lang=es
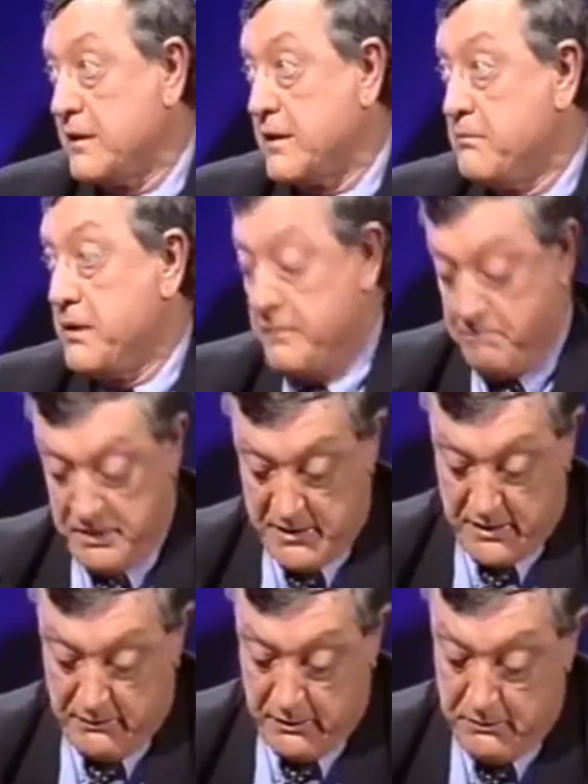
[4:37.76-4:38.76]
que también
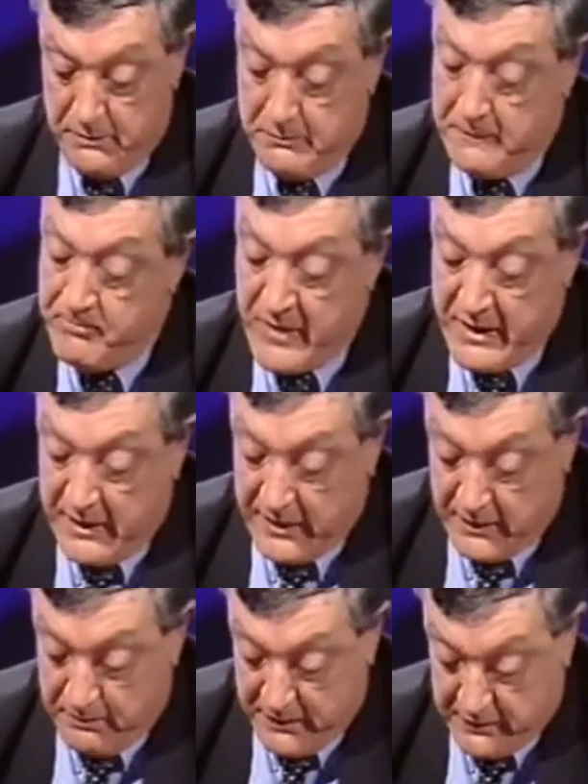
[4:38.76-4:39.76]
pensaba lo mismo
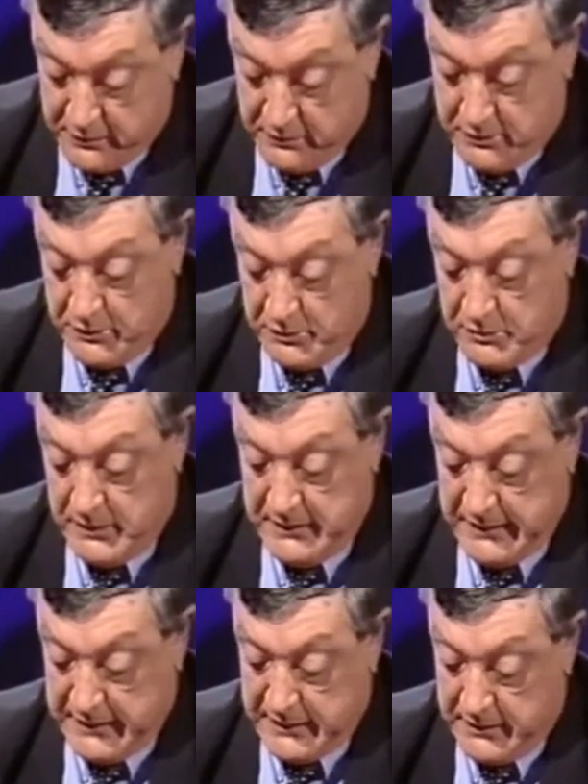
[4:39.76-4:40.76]
respecto no
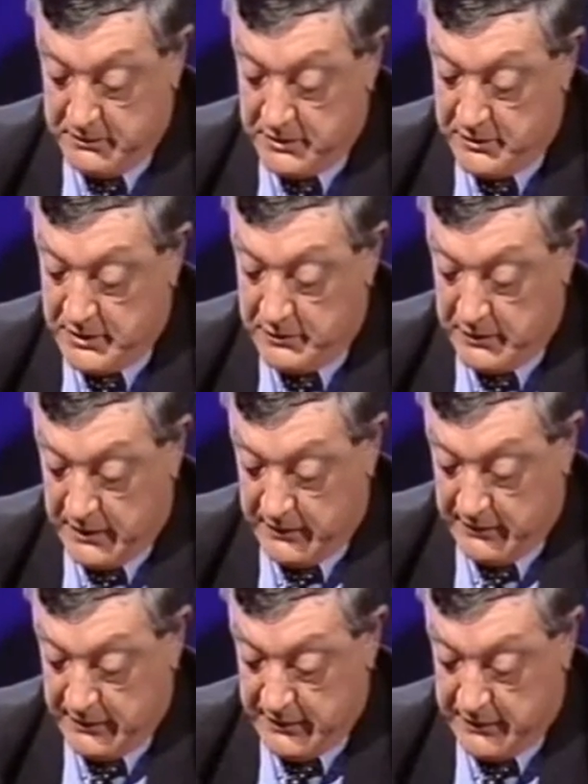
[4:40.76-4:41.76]
solamente a la televisión, sino
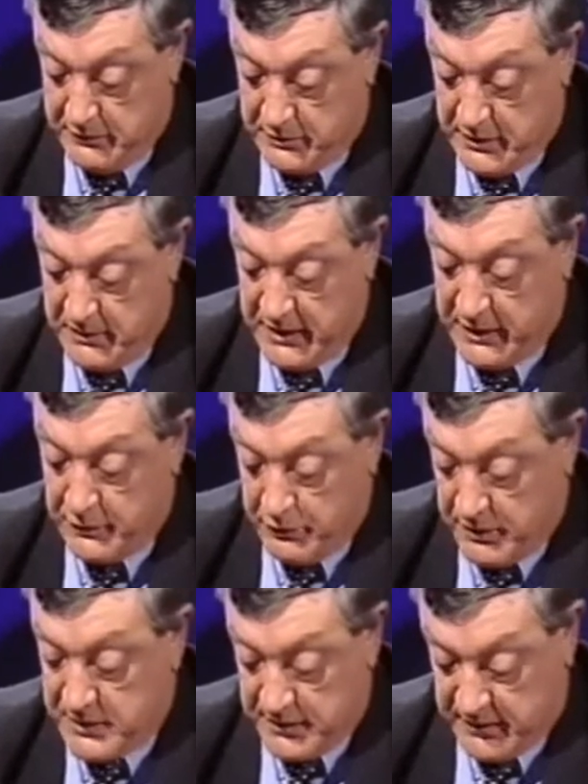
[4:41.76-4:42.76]
al cine norteamericano,
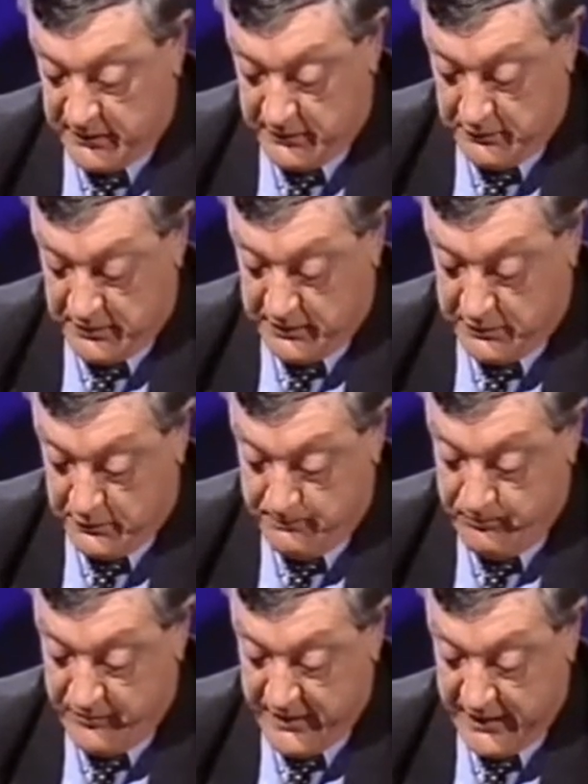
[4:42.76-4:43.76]
con las excepciones que
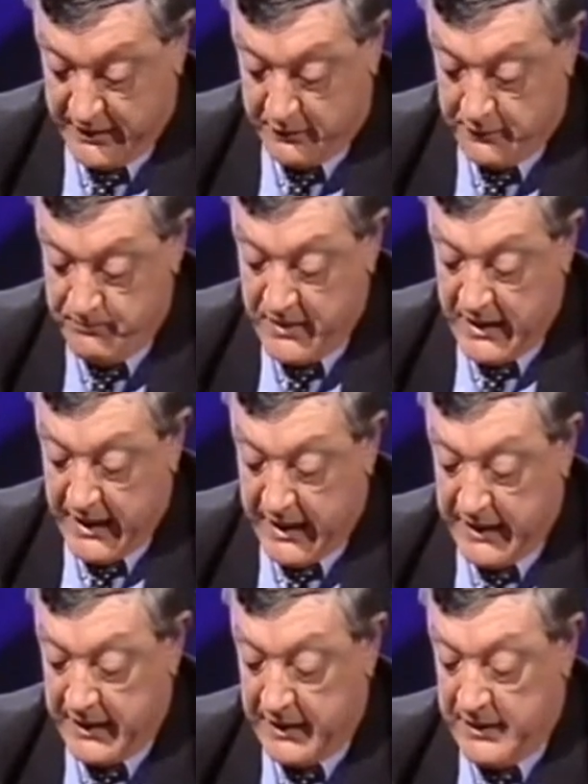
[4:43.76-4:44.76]
son de rigor.
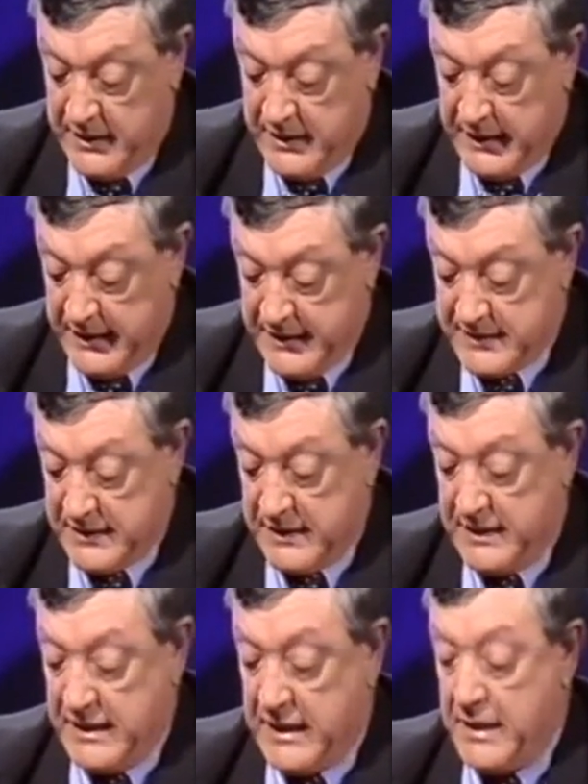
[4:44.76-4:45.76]
Ana es
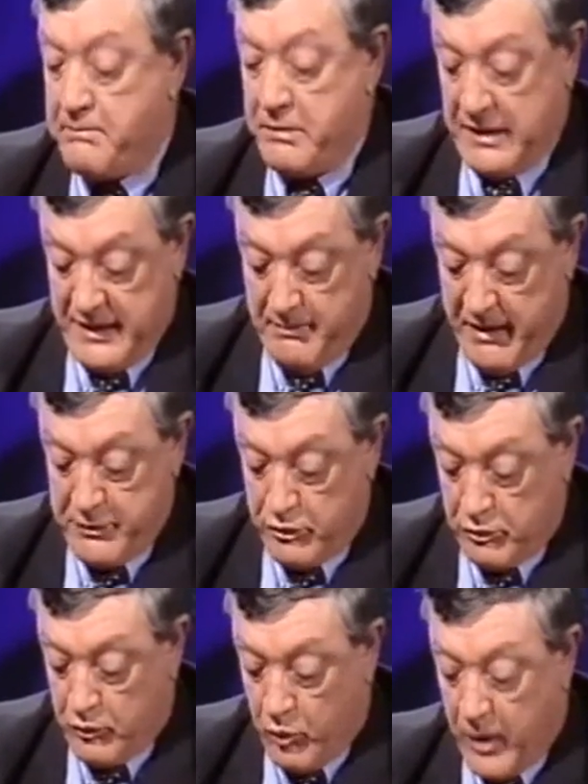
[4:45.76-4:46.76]
de la época de
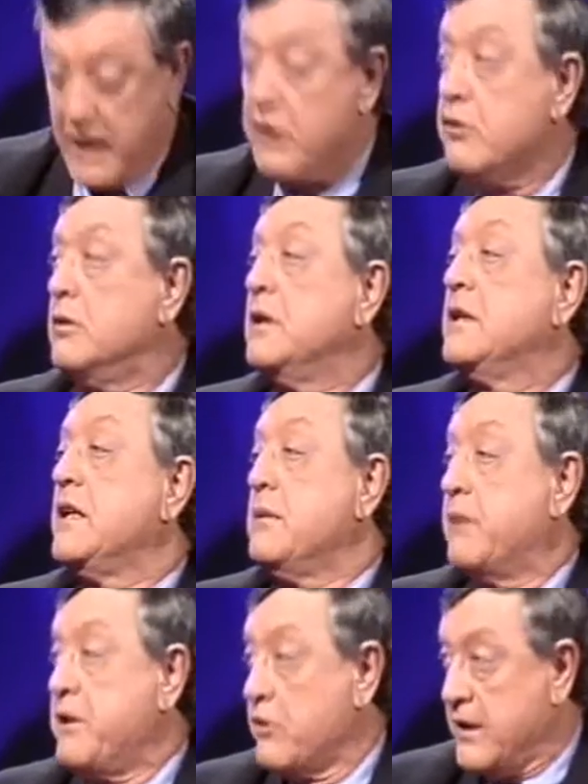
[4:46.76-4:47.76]
mayor cuajo
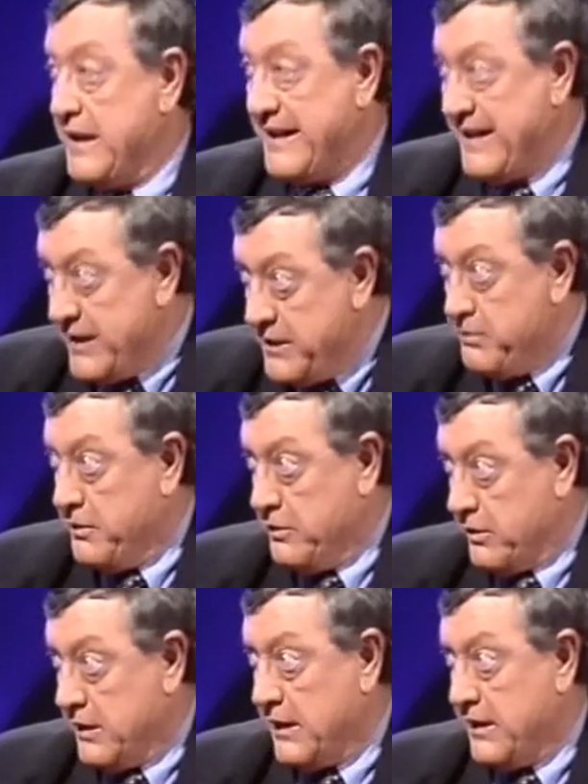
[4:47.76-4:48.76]
y mayor
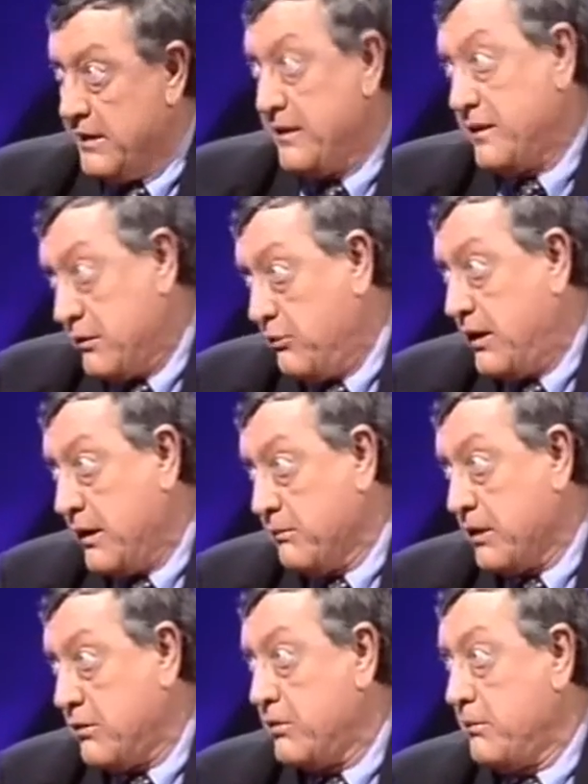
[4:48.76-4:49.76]
equilibrio de Allen, quizá no es la
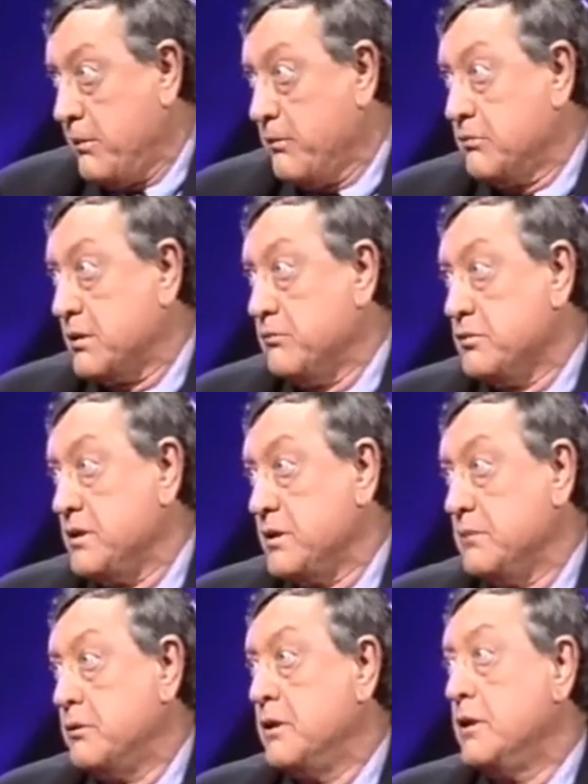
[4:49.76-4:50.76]
mejor, y a mí me gusta
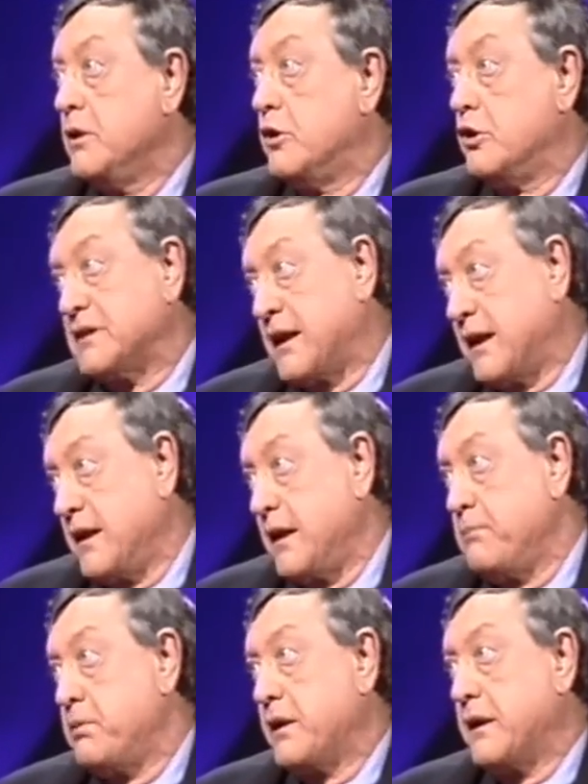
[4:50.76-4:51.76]
muchísimo, otra
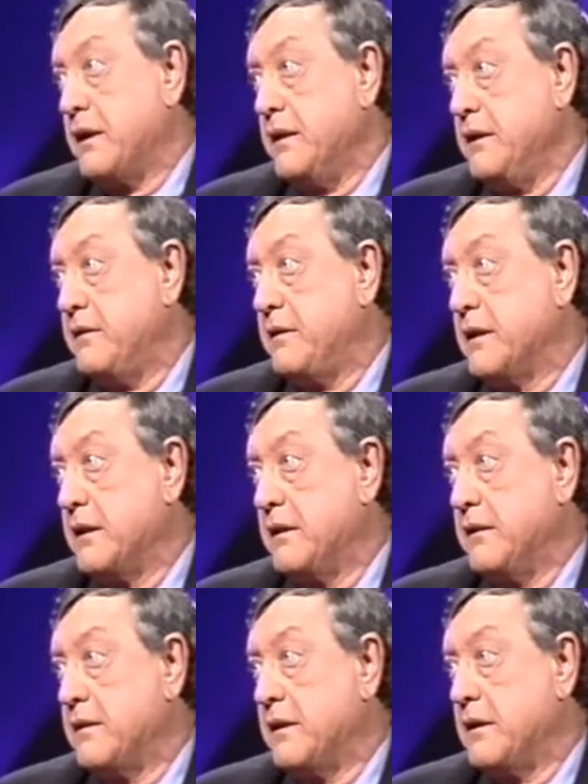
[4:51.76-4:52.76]
época que inician
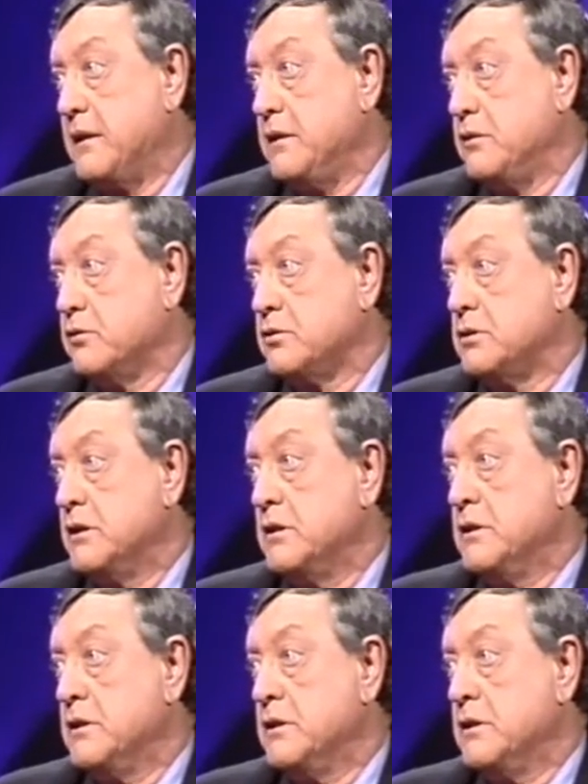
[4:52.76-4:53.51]
quizá delitos